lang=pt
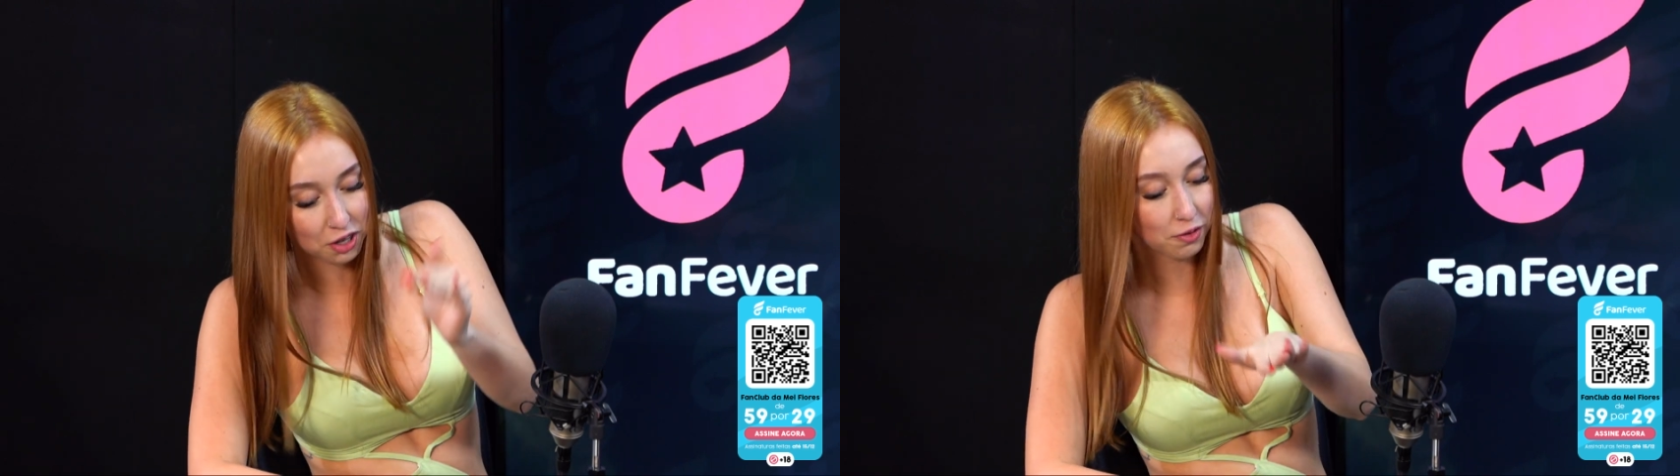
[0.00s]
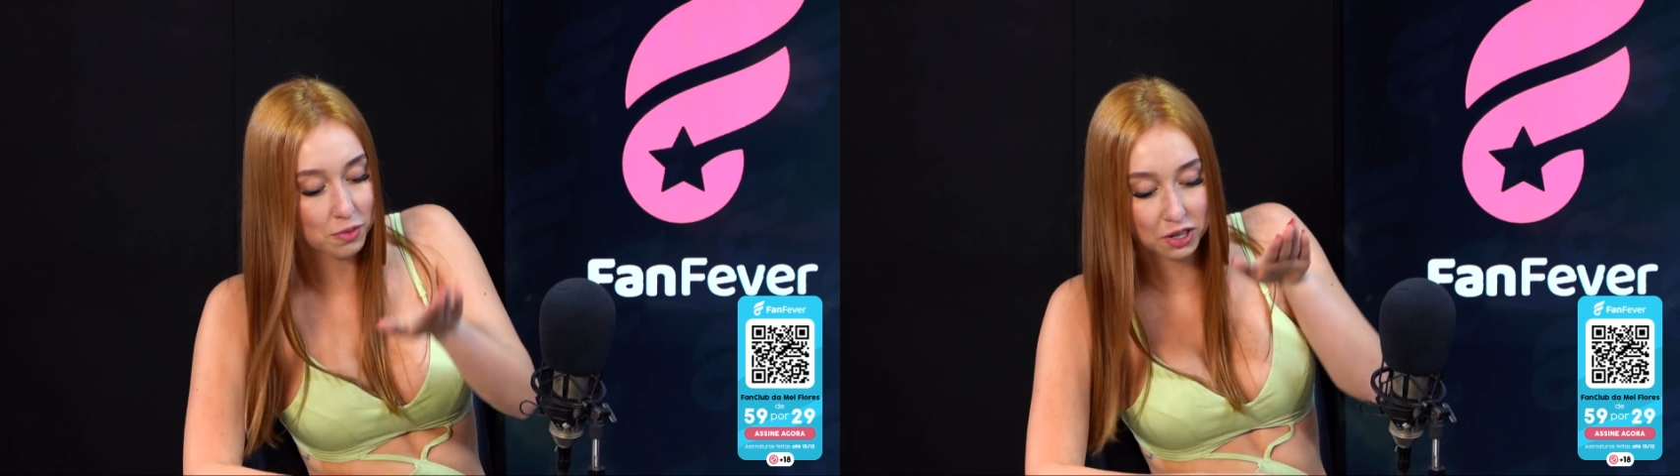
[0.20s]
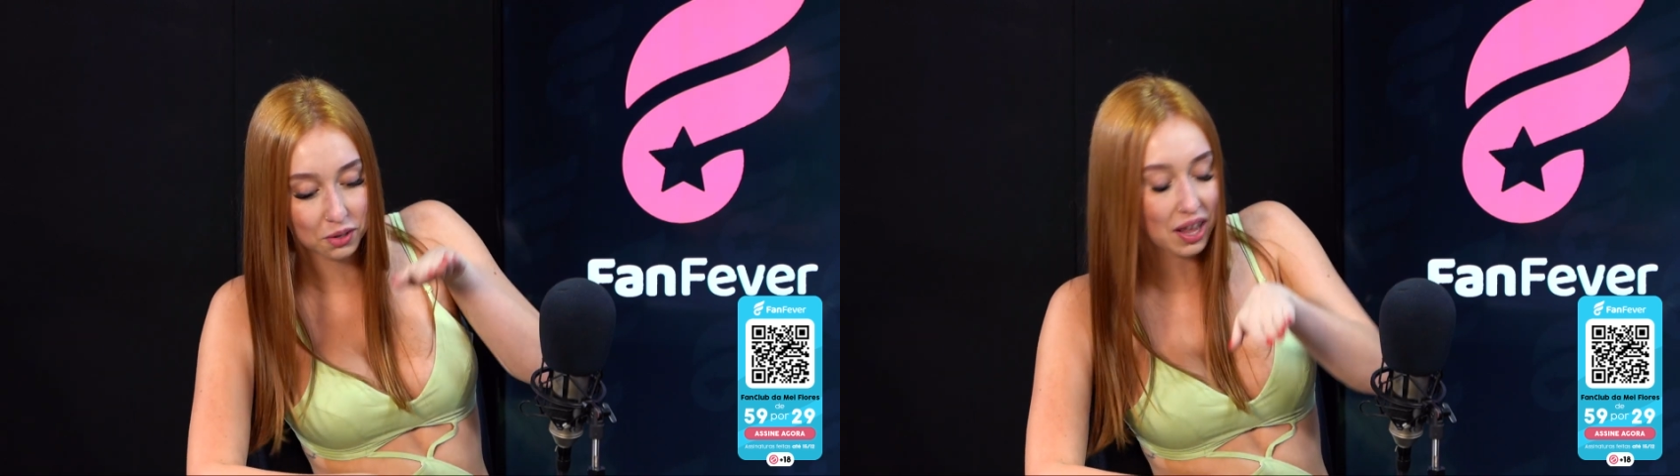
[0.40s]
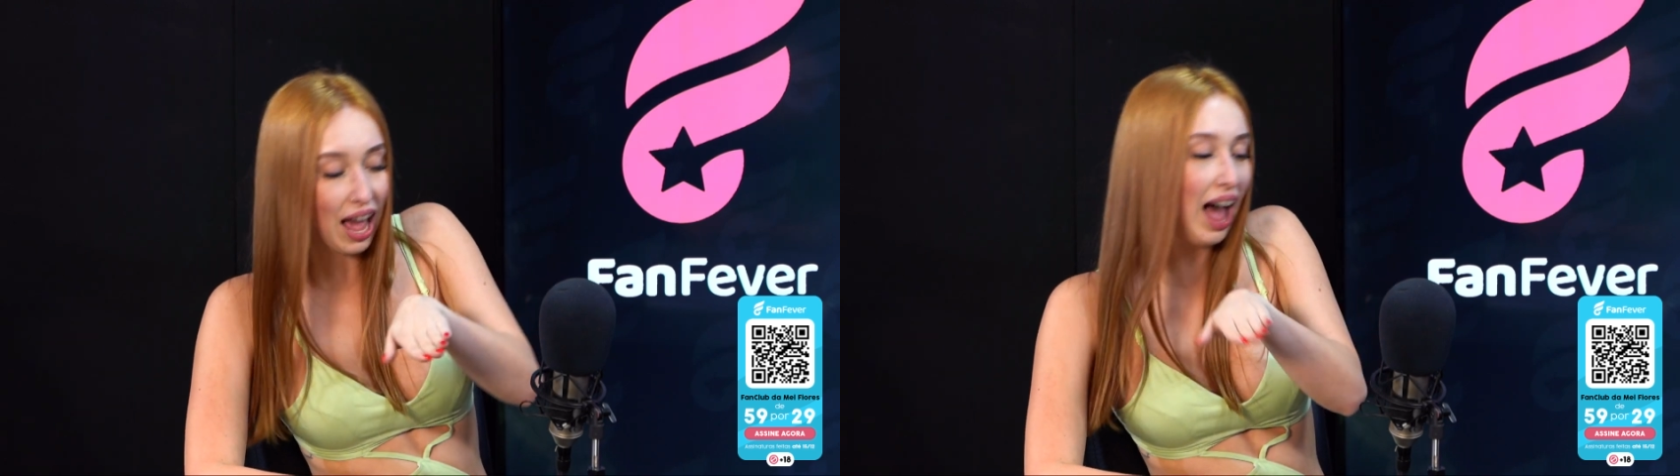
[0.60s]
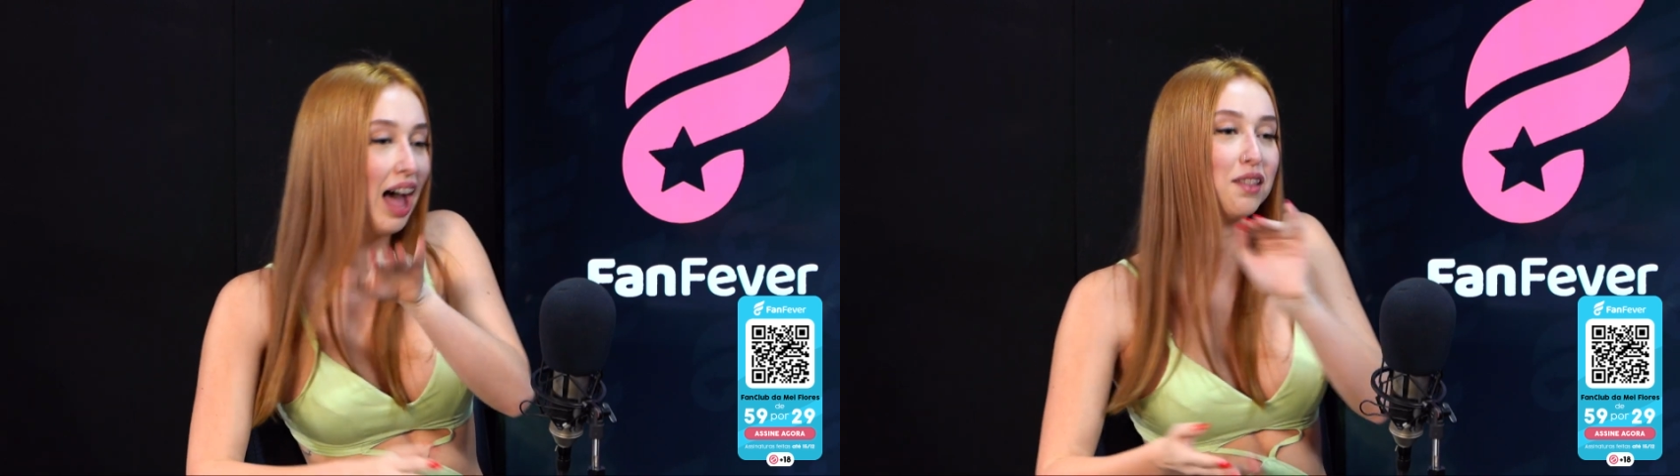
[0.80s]
vou medir tudo
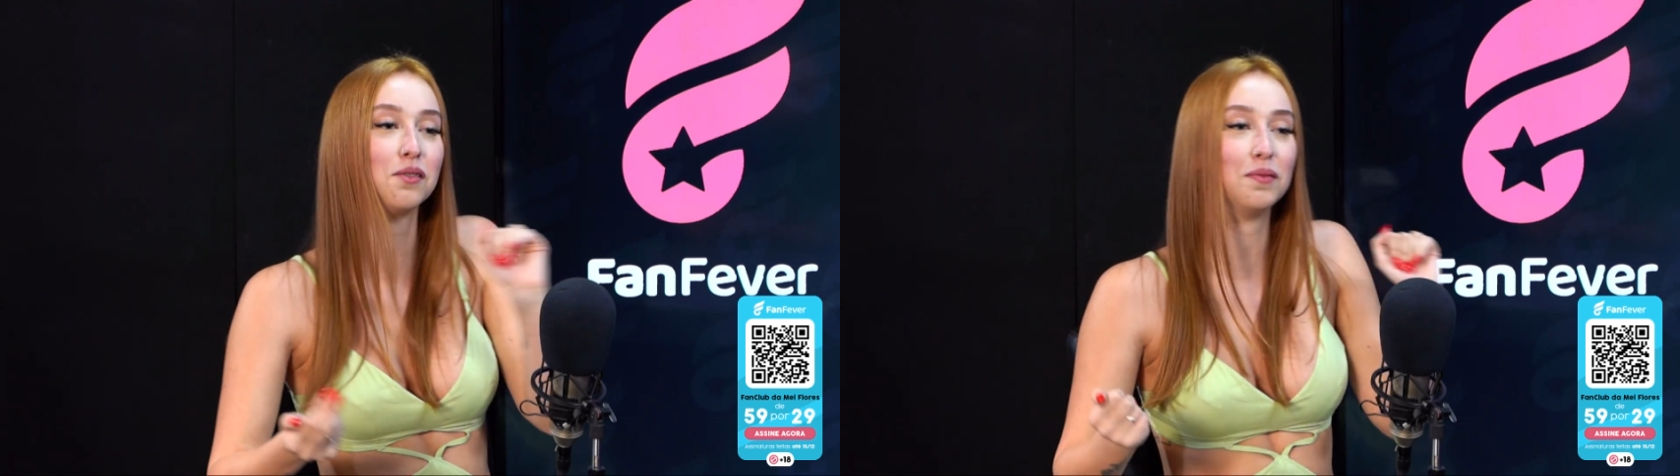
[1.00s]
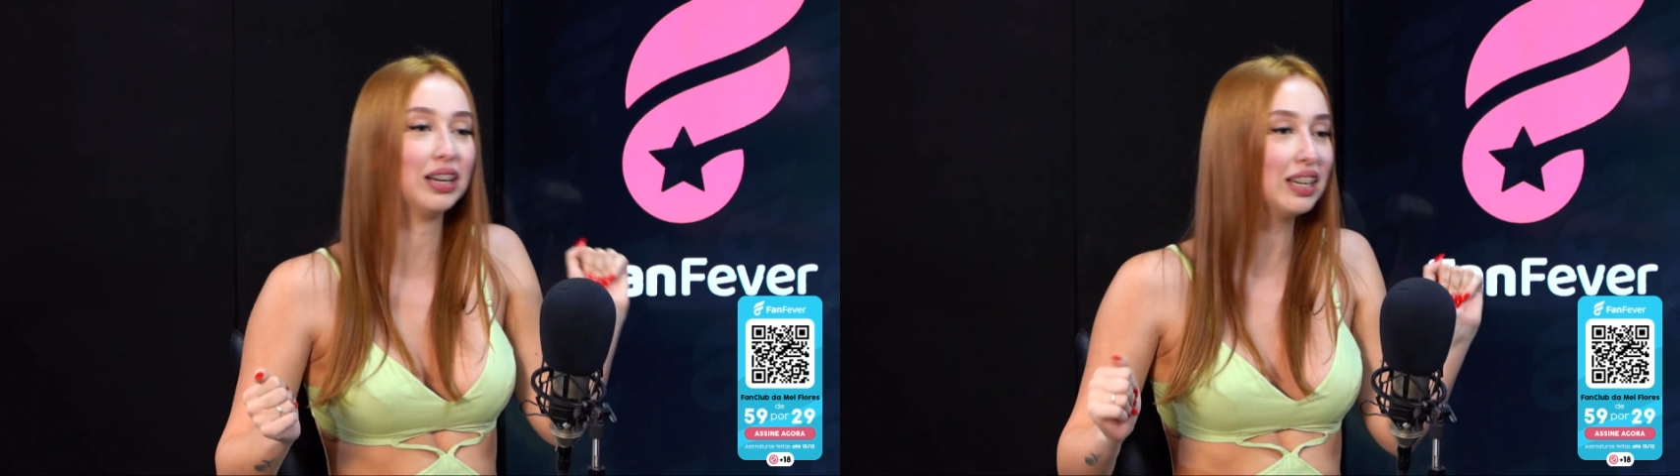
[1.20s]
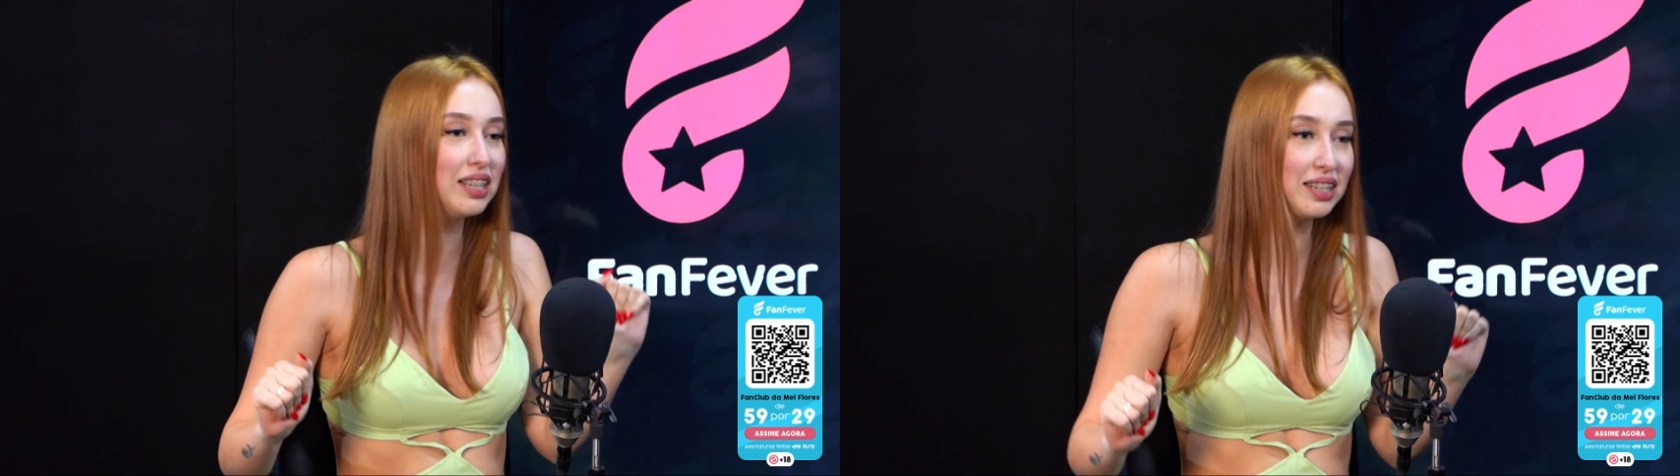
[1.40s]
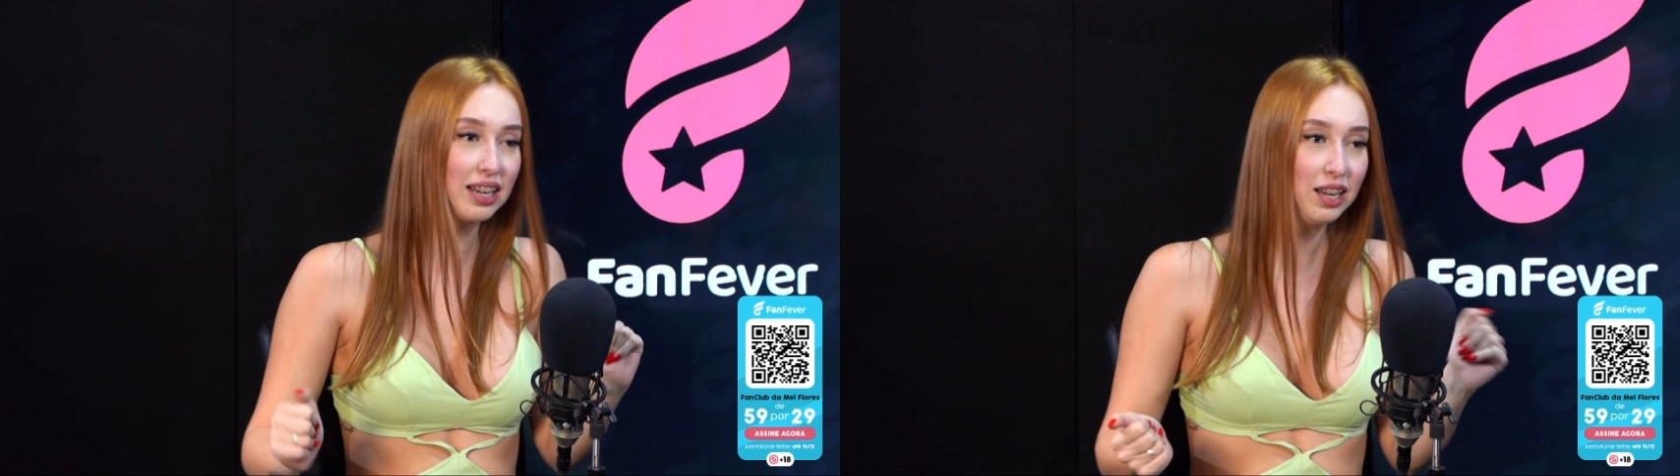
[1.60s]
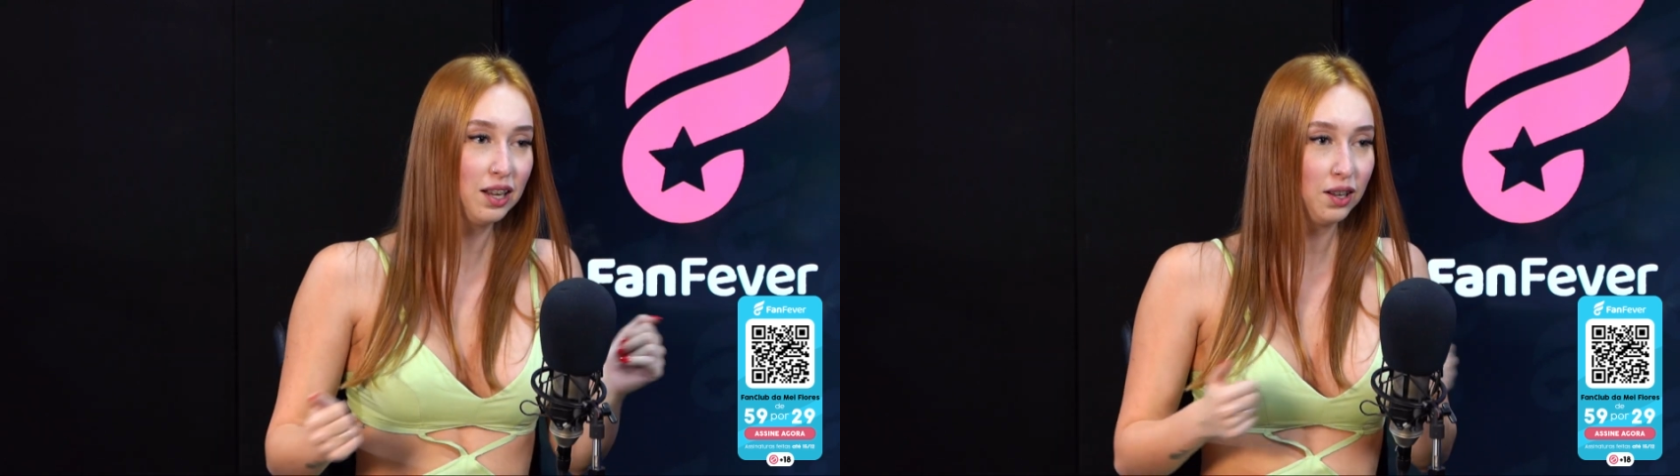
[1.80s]
errado, Sim, mas... Tá, é
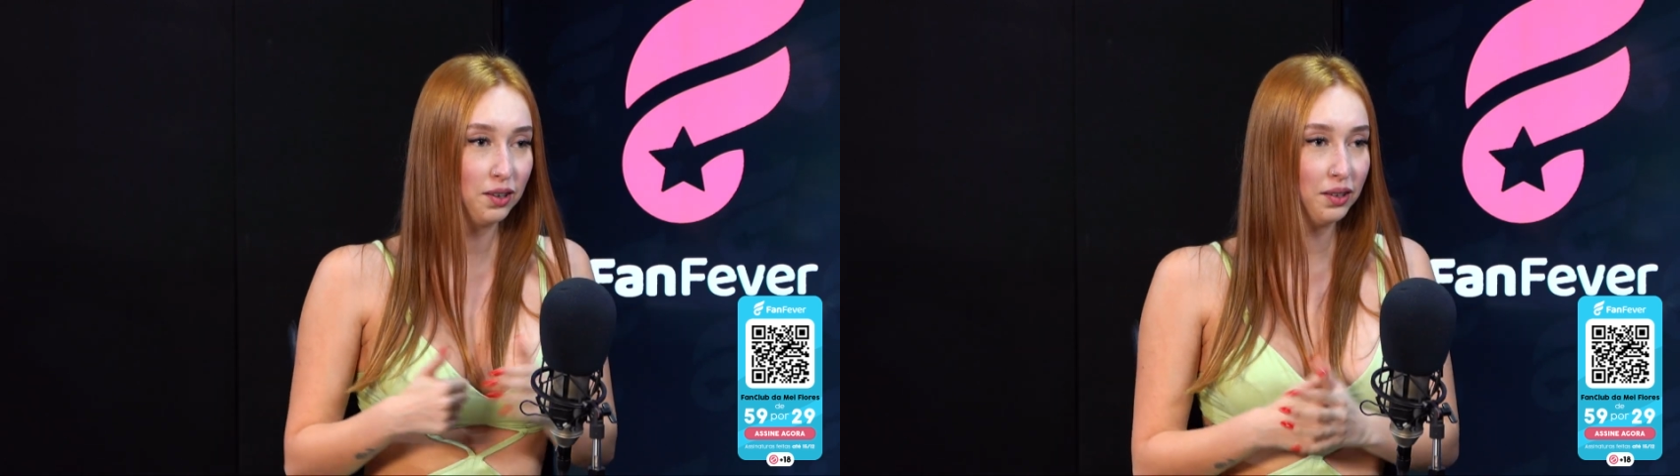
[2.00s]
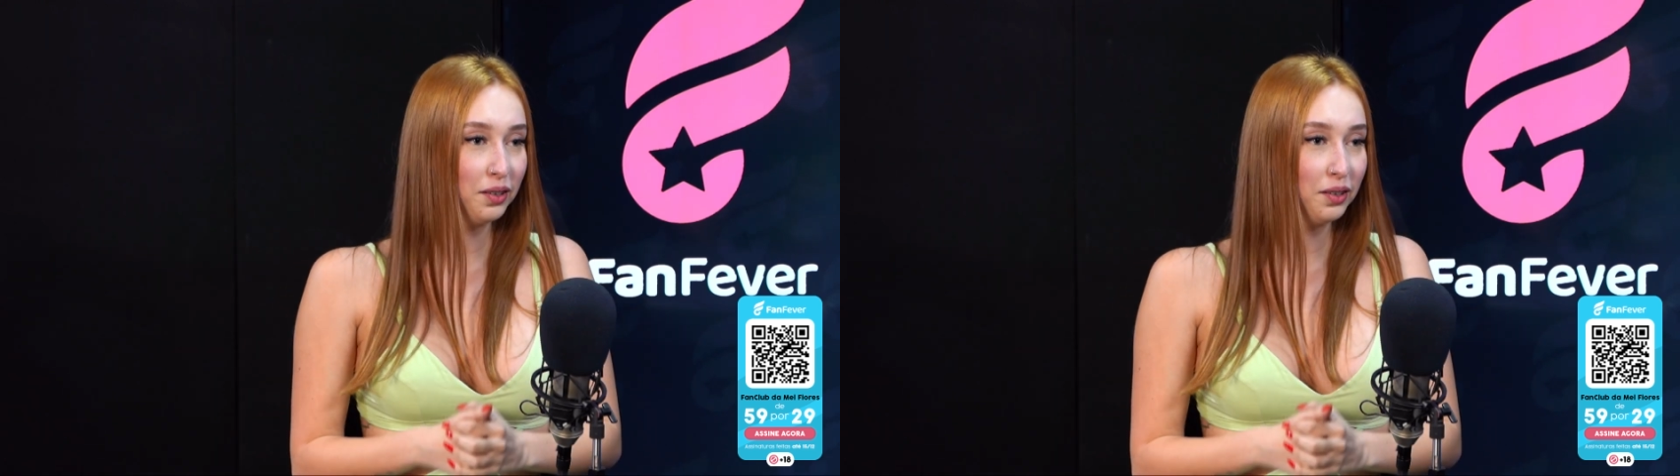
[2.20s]
que a gente